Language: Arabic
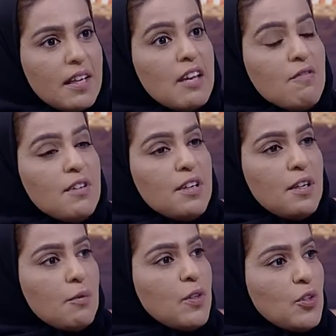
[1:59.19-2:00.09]
كيف
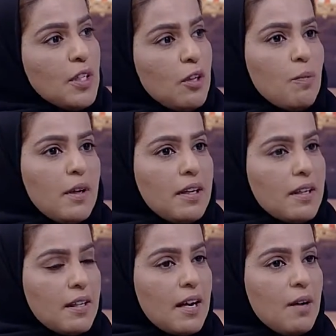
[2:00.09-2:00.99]
نحن نوجه لهم
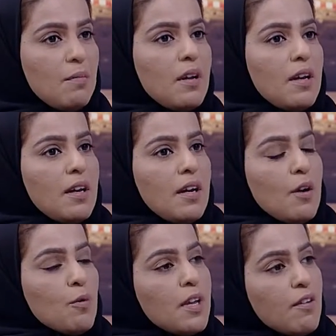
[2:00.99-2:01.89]
الكتاب
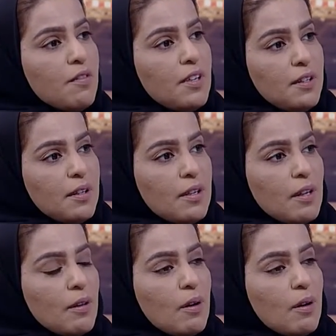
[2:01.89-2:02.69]
او كيف نحن نحط